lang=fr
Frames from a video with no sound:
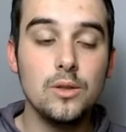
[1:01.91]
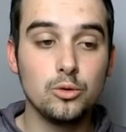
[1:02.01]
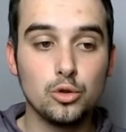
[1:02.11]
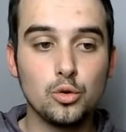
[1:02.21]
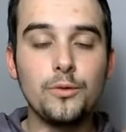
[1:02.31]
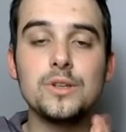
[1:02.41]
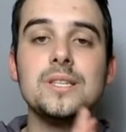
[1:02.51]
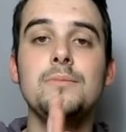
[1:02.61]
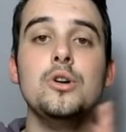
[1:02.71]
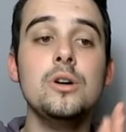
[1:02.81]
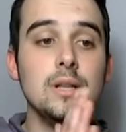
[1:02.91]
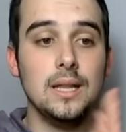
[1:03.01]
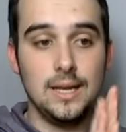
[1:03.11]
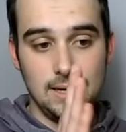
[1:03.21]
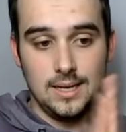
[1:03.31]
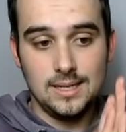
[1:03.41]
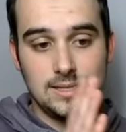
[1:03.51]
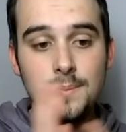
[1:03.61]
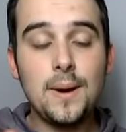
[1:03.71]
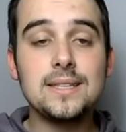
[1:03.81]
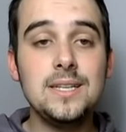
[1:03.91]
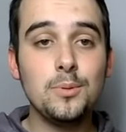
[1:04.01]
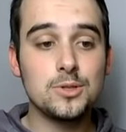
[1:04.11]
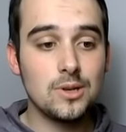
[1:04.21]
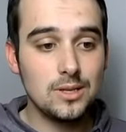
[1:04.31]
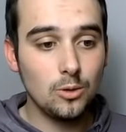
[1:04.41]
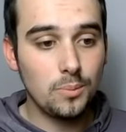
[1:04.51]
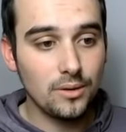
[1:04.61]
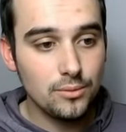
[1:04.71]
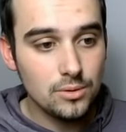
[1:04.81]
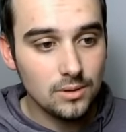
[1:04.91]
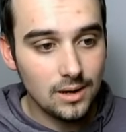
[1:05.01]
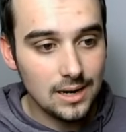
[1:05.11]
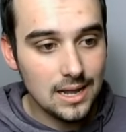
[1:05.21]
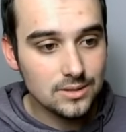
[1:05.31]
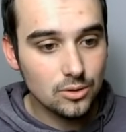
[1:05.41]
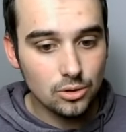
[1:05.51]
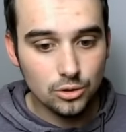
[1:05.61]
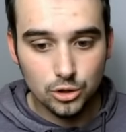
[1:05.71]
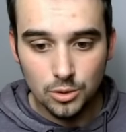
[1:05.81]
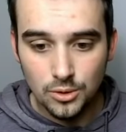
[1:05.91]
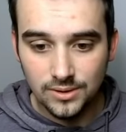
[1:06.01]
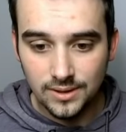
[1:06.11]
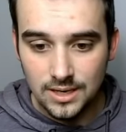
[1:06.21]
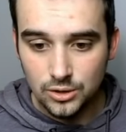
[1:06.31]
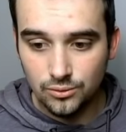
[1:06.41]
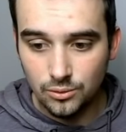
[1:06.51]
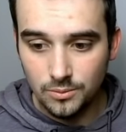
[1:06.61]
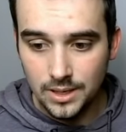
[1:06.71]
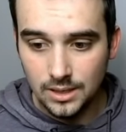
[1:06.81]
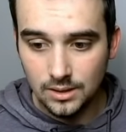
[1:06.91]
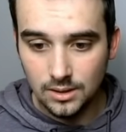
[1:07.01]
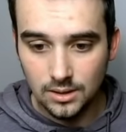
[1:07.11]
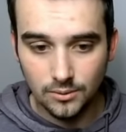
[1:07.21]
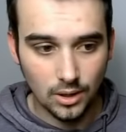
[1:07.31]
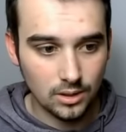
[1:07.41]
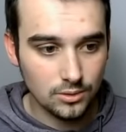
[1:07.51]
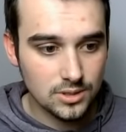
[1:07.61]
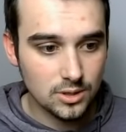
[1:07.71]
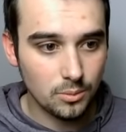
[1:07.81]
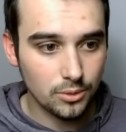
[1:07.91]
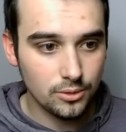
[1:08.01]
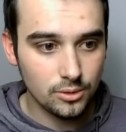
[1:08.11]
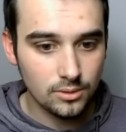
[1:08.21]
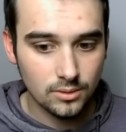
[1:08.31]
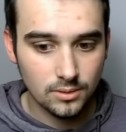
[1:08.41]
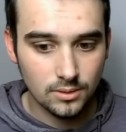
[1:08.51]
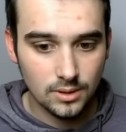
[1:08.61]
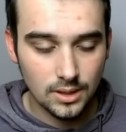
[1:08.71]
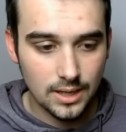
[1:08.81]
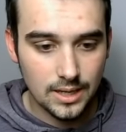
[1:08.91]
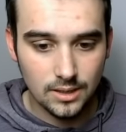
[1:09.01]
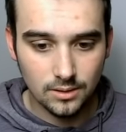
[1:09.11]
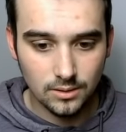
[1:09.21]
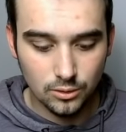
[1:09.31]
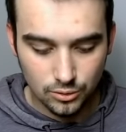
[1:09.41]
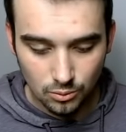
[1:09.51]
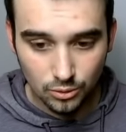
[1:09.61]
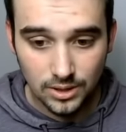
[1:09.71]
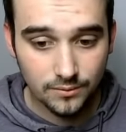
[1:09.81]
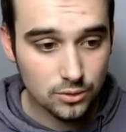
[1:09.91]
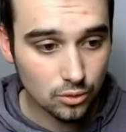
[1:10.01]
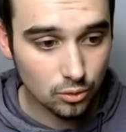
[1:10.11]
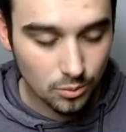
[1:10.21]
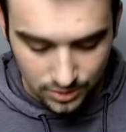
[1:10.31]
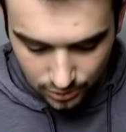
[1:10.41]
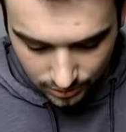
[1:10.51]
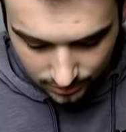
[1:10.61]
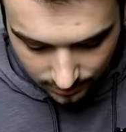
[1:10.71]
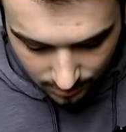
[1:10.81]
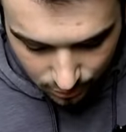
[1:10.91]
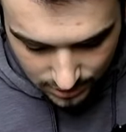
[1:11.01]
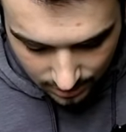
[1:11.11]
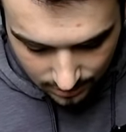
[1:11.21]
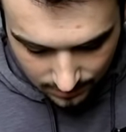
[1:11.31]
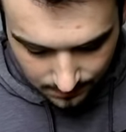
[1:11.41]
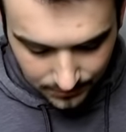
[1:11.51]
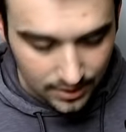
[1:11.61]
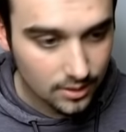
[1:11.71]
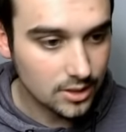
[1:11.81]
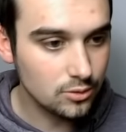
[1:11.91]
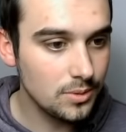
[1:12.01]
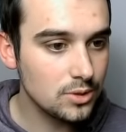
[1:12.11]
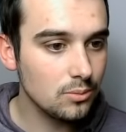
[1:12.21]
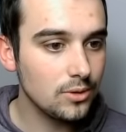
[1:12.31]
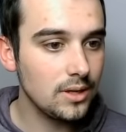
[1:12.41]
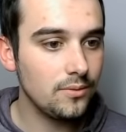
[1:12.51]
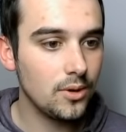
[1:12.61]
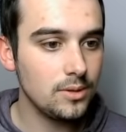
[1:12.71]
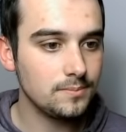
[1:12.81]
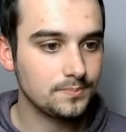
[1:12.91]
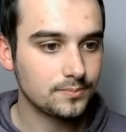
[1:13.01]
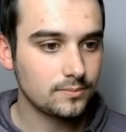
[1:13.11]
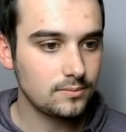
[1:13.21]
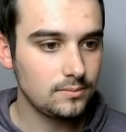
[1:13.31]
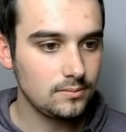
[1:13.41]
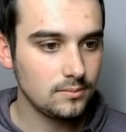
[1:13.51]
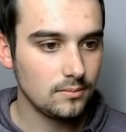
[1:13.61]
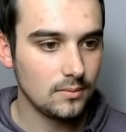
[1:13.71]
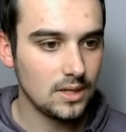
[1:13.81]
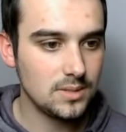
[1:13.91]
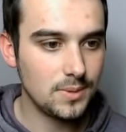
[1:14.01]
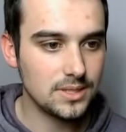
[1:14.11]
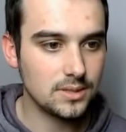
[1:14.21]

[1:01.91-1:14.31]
Donc je trouve que c'est mieux. C'est parti pour ceux qui n'ont pas vu. Let's go. Je me tais, je vous mets euh, voilà, le disco audio et euh, le son de mon téléphone surtout parce que j'étais en train de me dire. Ok, je vous mets le son de mon téléphone. C'est parti.